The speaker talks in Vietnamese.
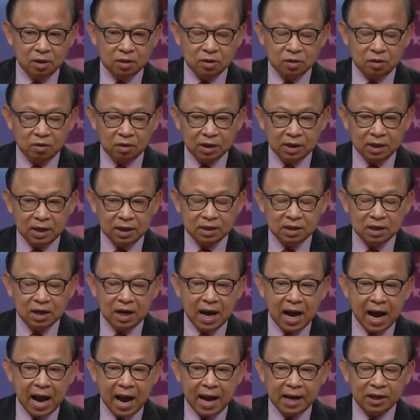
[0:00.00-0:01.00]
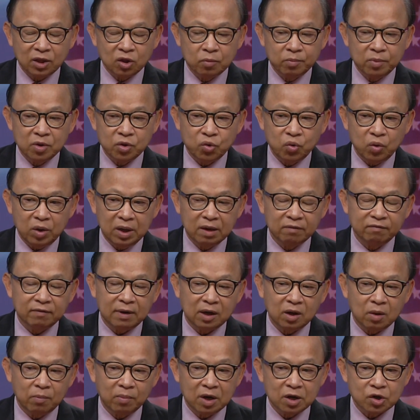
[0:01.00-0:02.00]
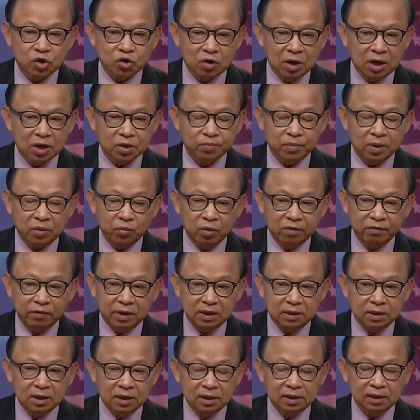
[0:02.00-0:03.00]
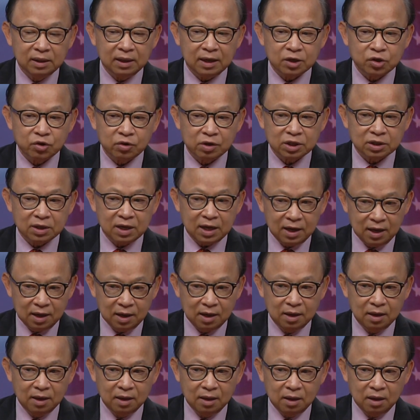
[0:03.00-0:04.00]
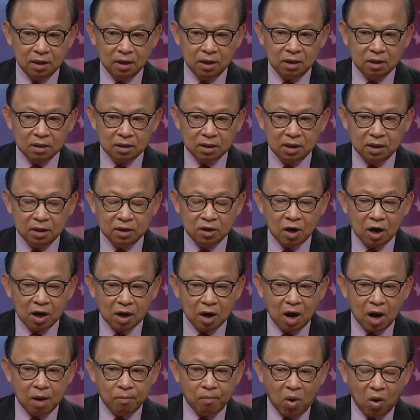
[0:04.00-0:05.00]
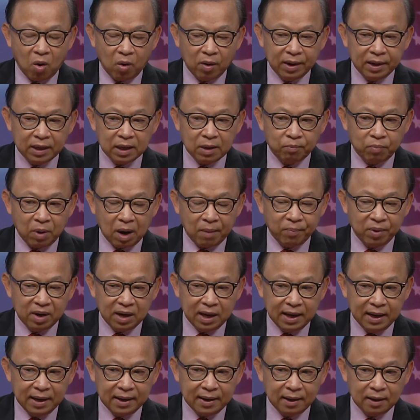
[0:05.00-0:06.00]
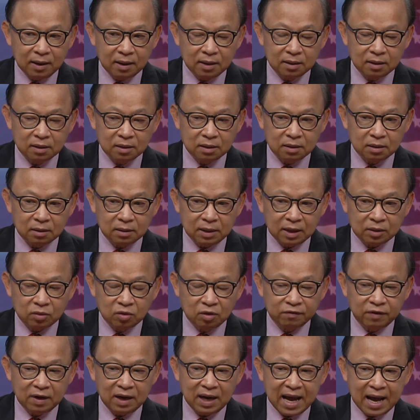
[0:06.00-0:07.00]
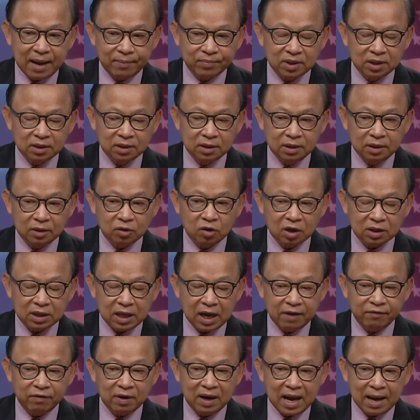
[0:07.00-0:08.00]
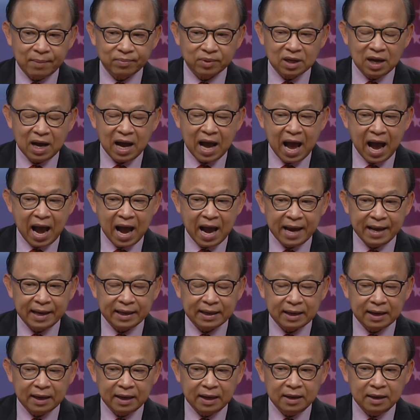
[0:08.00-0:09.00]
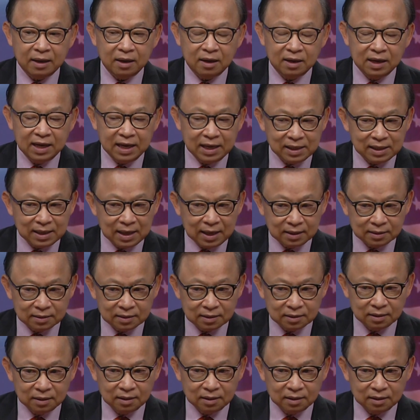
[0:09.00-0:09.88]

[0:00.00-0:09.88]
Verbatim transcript: rồi cái đĩa thứ dạ. hai tôi mới chuyển vào trong cái trust mà quý vị đứng là trustee thì do đó mỗi cái property đó là tôi phải làm tới có thể phải làm tới hai cái đít lần